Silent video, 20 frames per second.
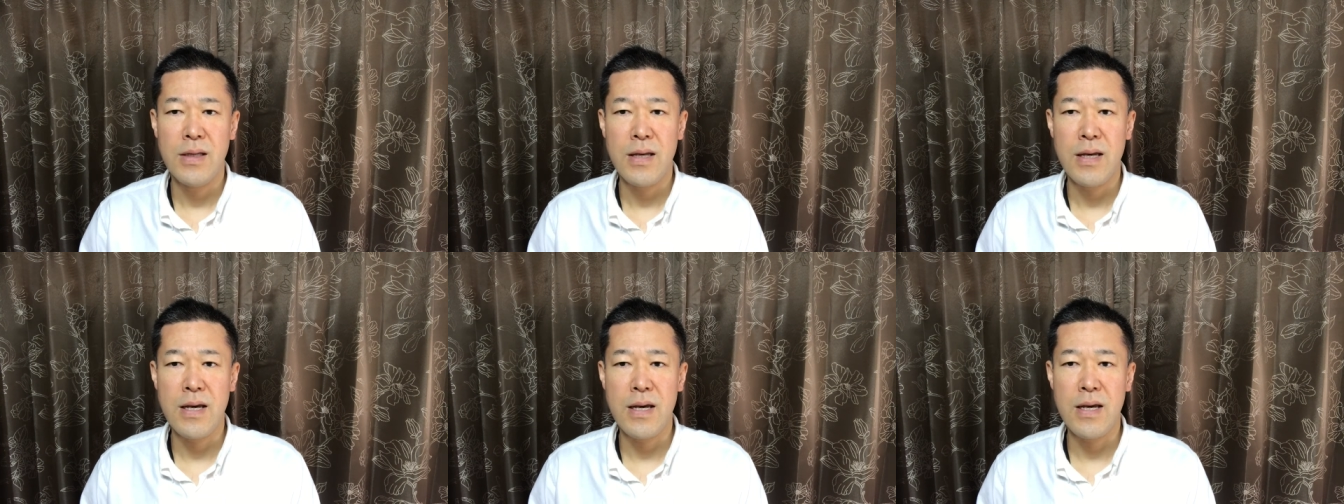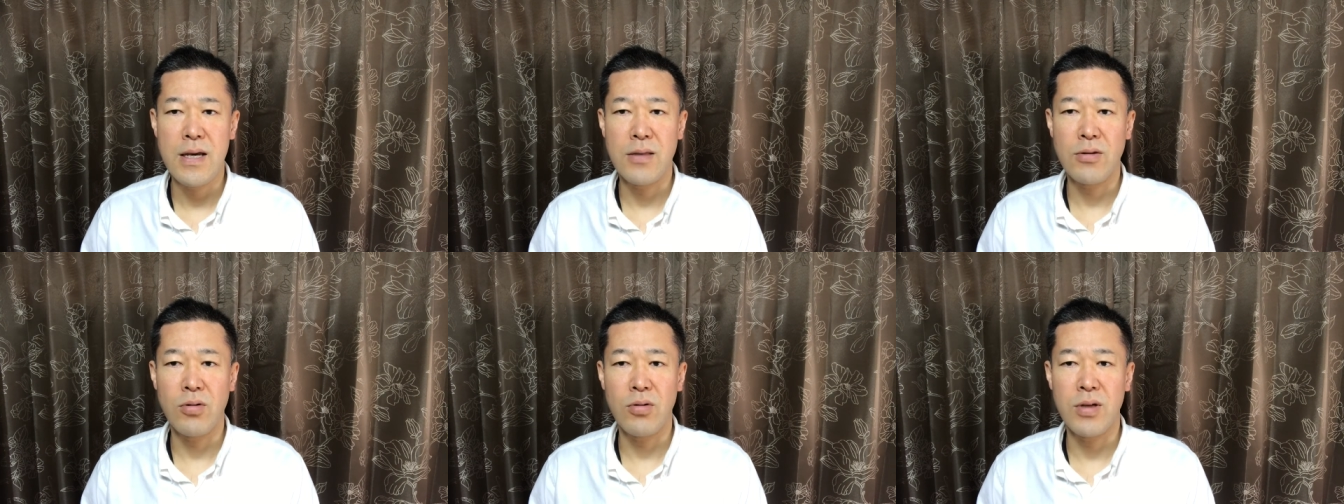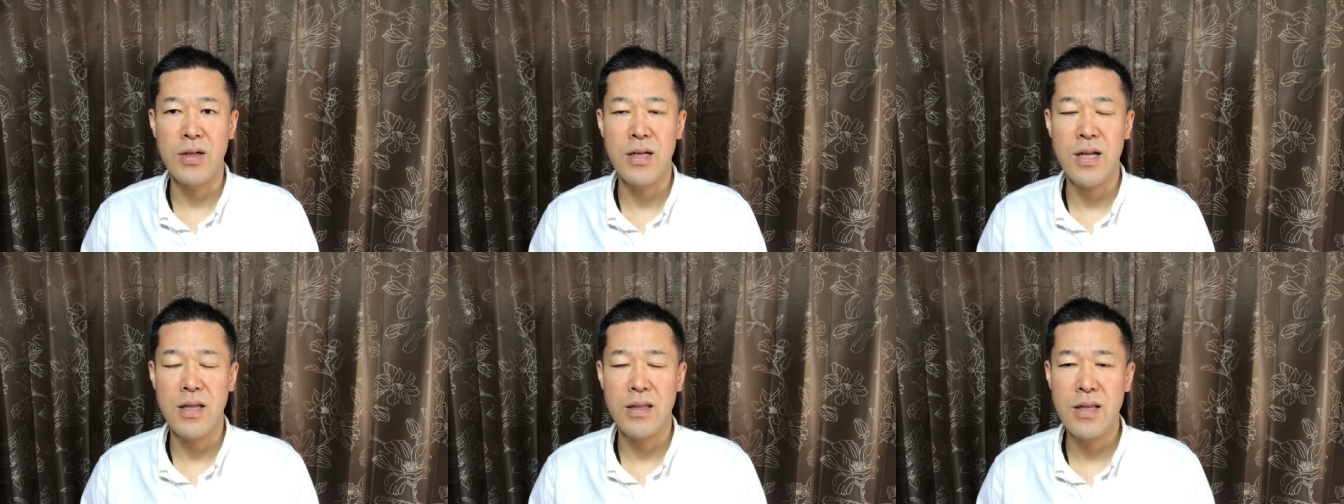えー、
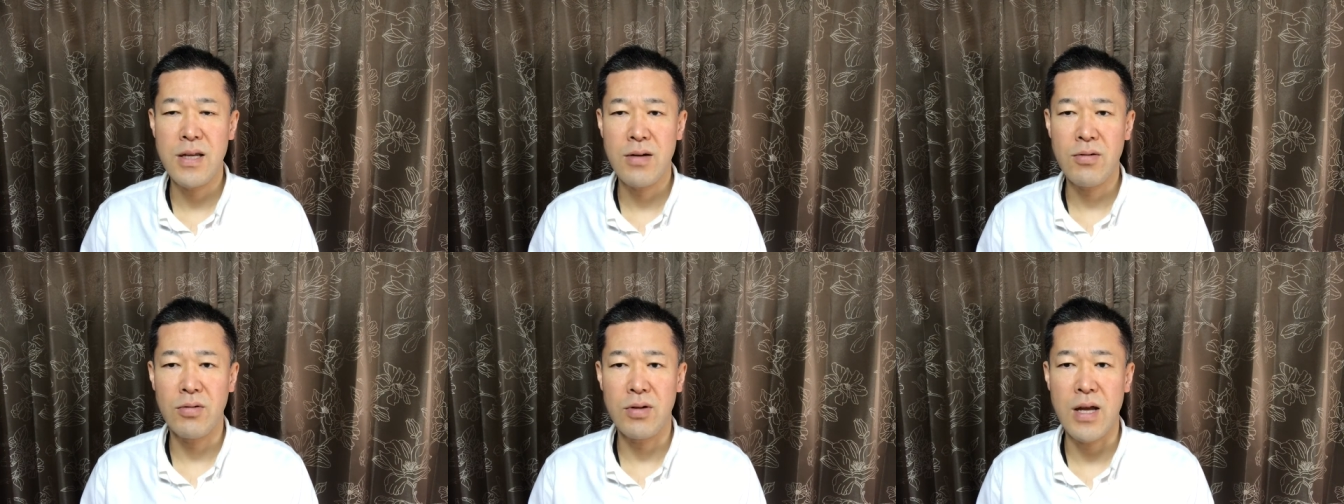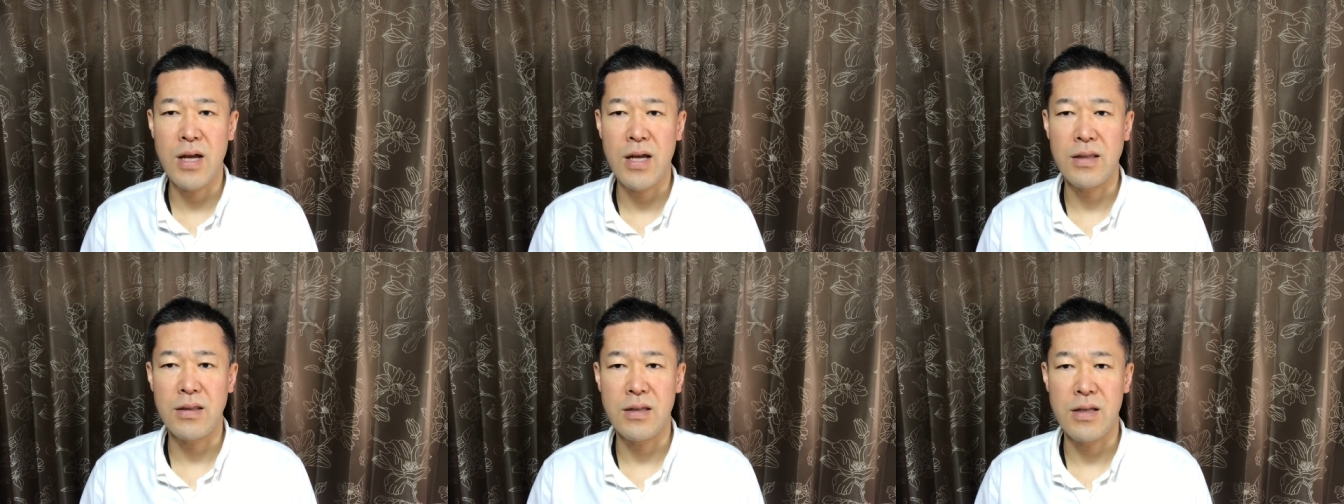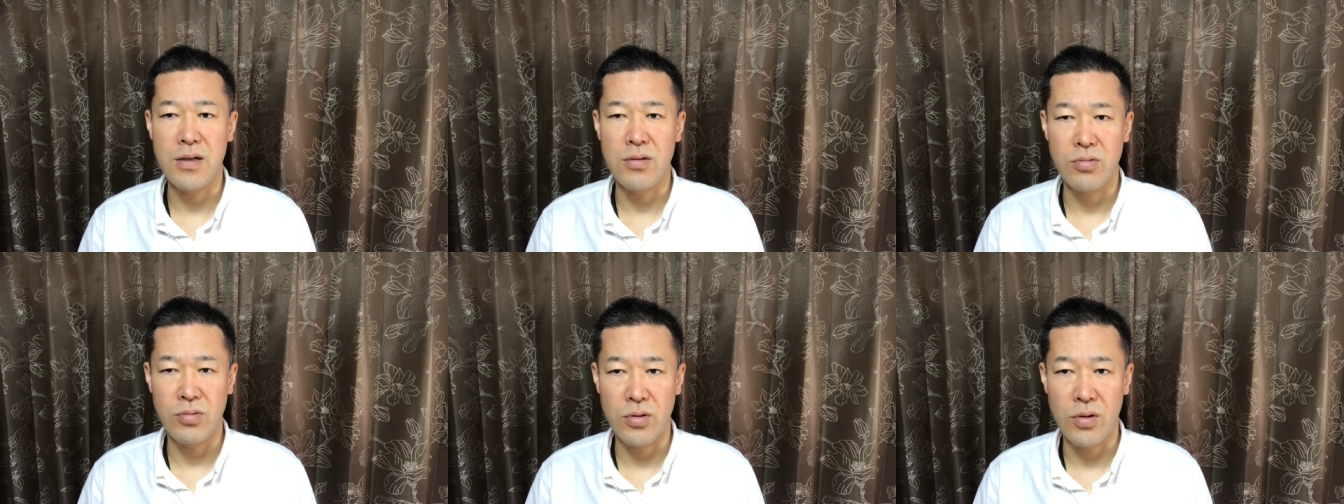取り入れてこうやって
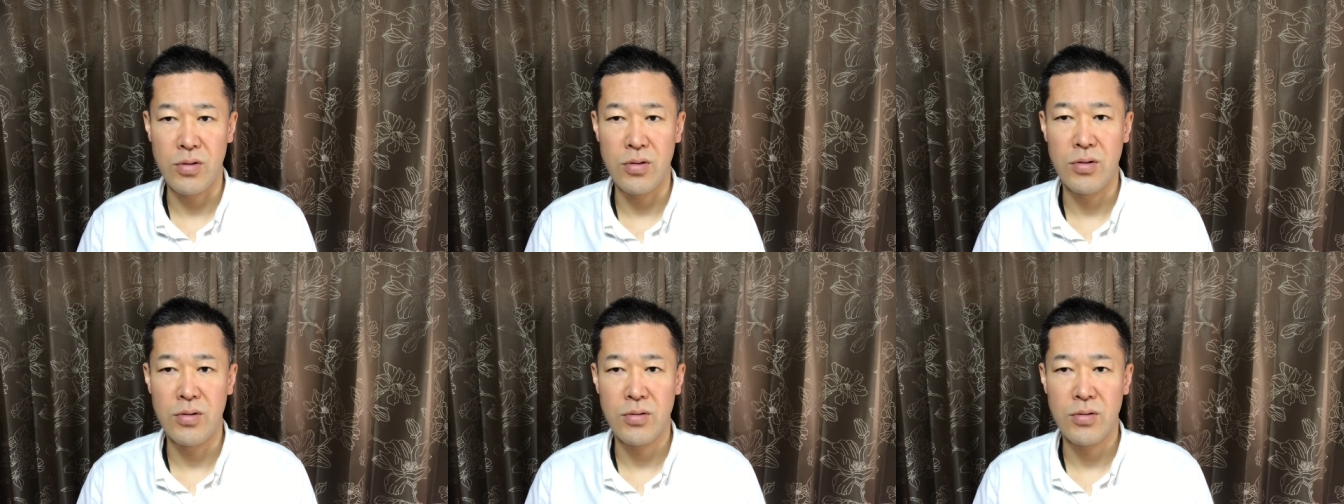いくと。